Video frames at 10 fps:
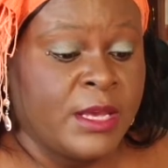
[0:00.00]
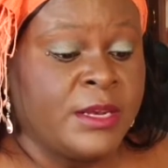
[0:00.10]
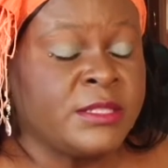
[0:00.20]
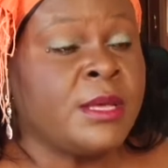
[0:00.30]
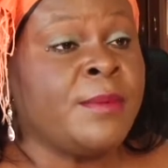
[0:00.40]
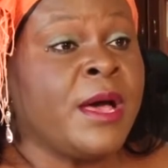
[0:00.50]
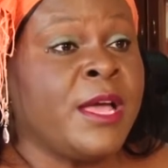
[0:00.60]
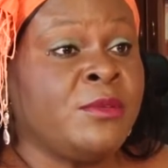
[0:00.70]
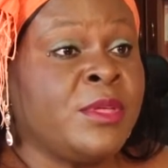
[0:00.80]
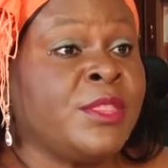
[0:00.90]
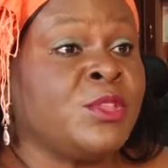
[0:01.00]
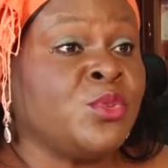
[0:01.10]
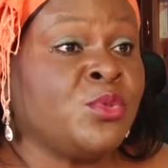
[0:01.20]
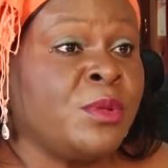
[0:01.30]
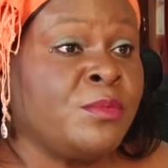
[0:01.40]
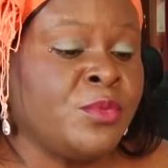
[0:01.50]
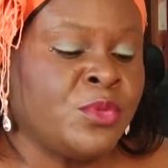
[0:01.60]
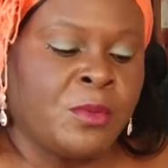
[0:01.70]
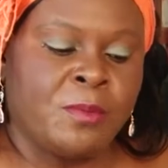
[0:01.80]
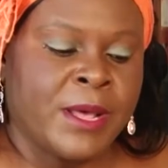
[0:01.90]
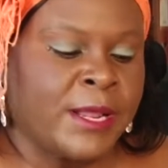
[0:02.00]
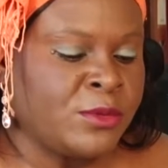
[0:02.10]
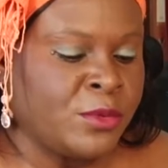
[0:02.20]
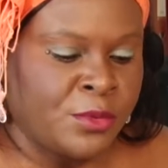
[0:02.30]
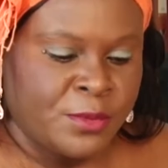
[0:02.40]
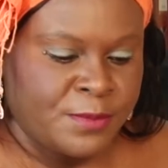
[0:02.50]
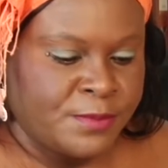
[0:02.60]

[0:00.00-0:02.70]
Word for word: necesitaba ayuda de todo el mundo para todo,